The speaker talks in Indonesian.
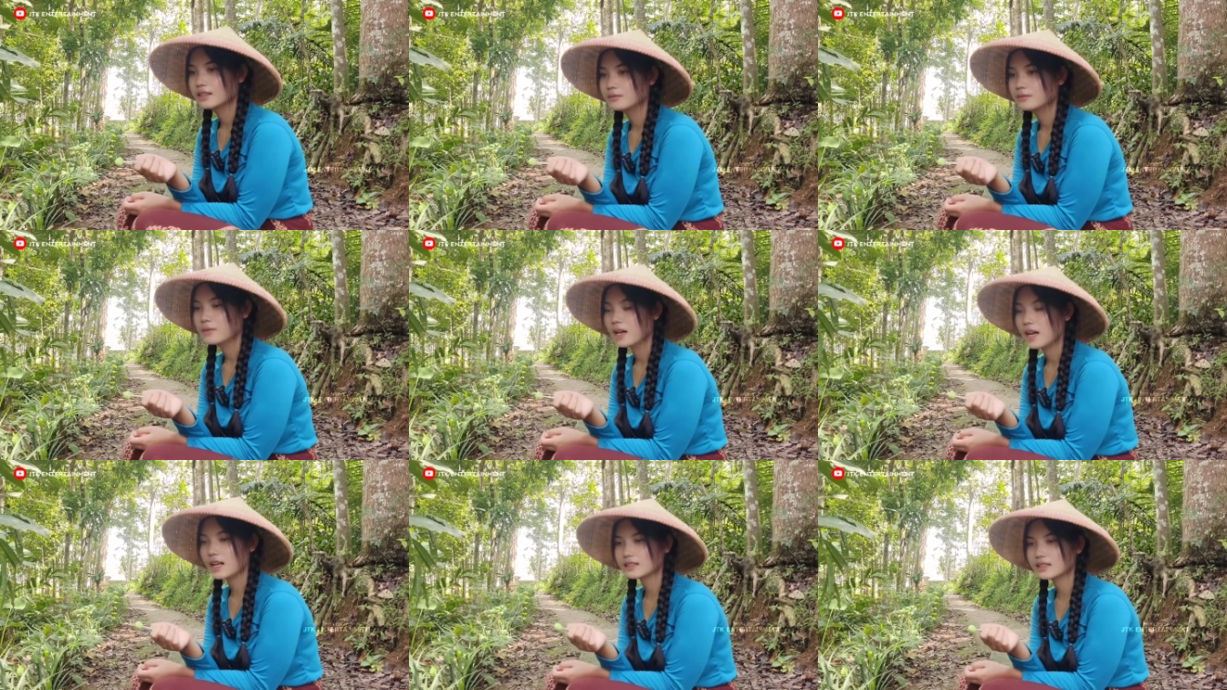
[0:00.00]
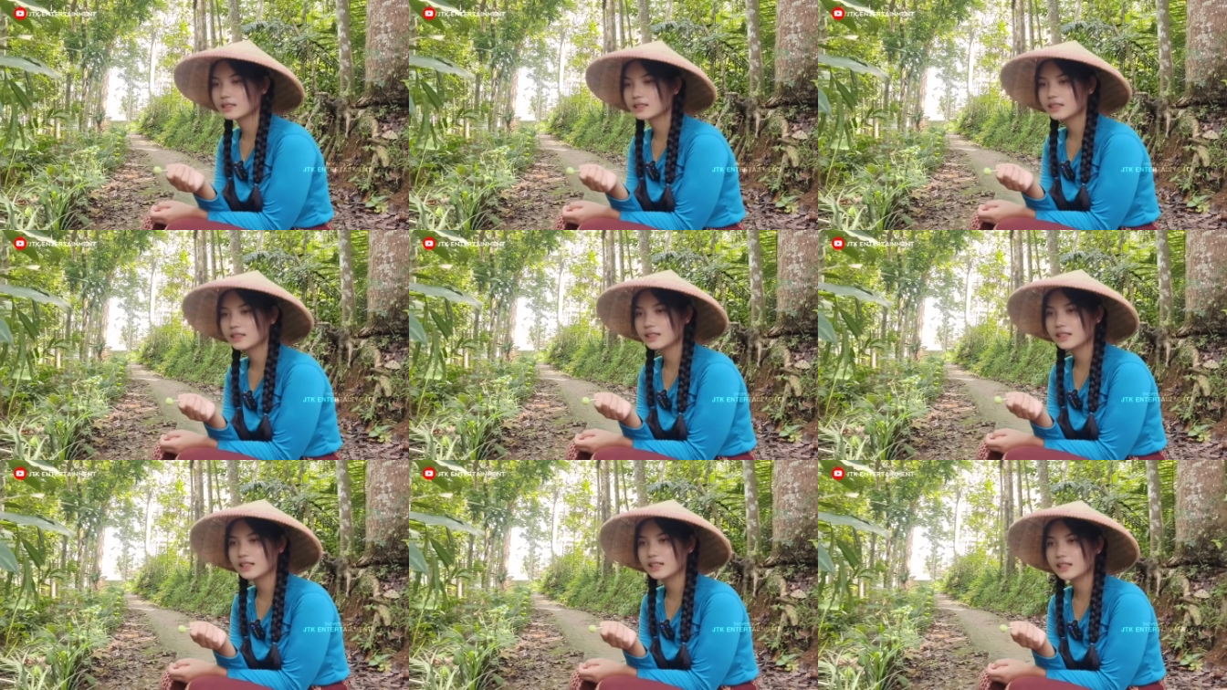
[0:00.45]

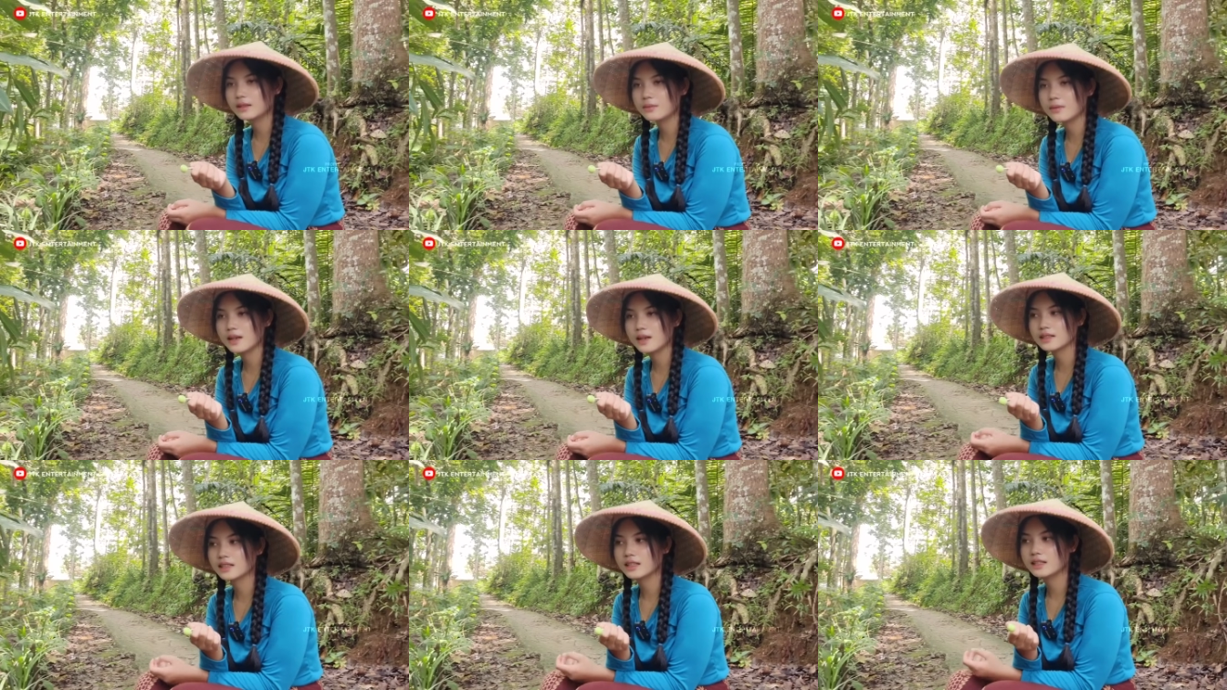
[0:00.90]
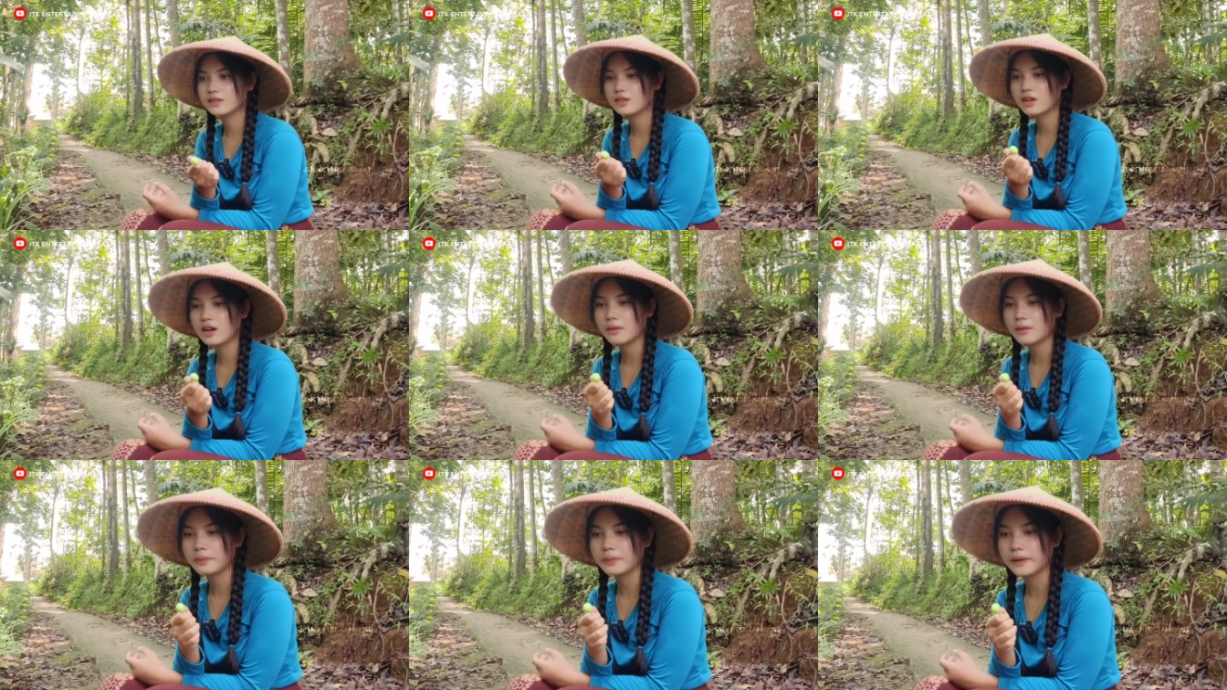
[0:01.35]
bahasanya ngigir bahasa Indo
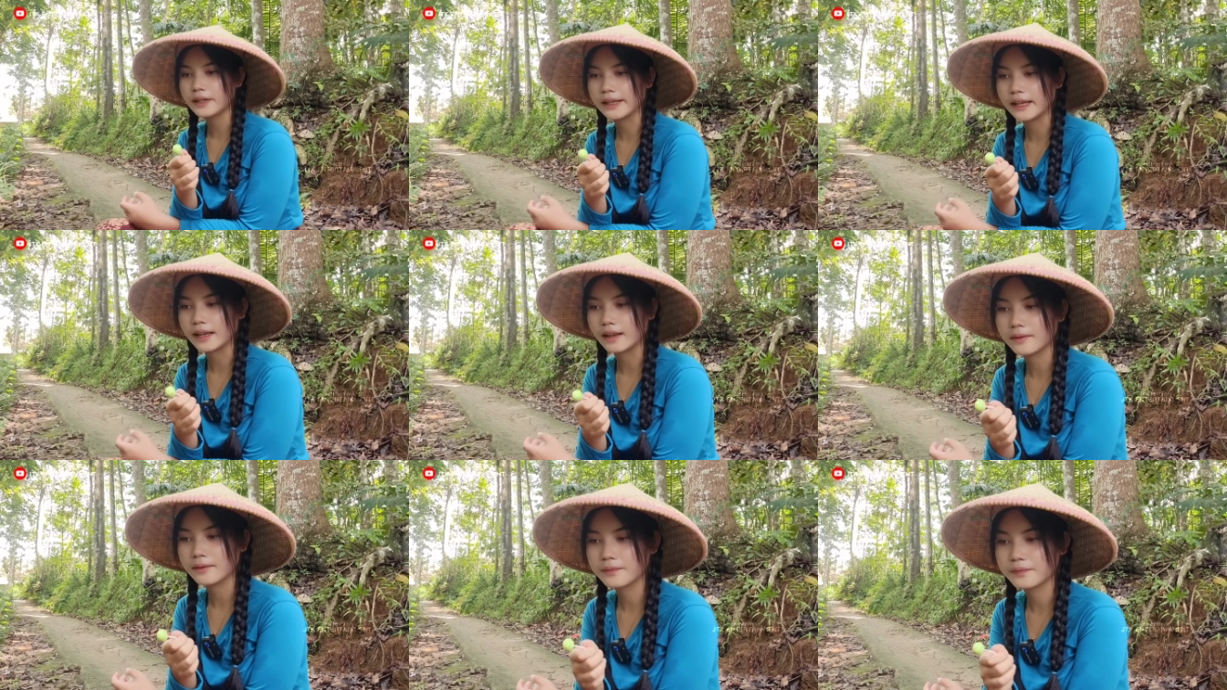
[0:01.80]
apa ya